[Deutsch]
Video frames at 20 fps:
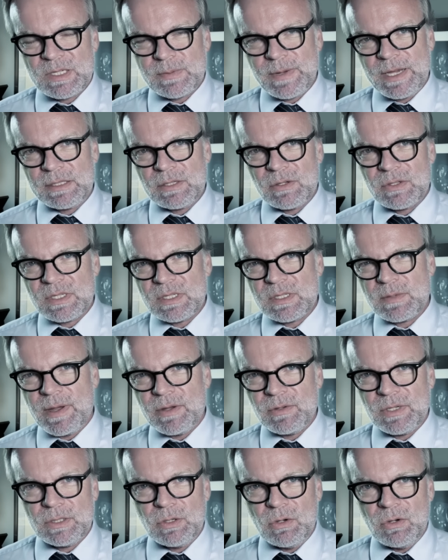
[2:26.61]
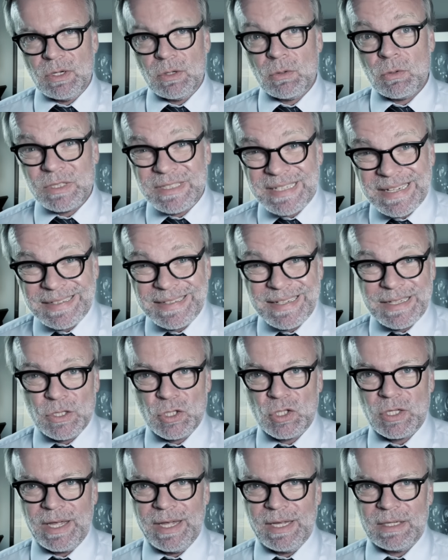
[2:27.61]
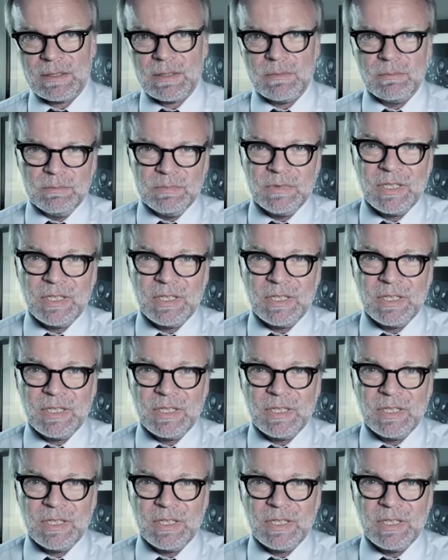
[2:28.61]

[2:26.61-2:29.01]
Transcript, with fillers: 2200 Euro, Tendenz steigend.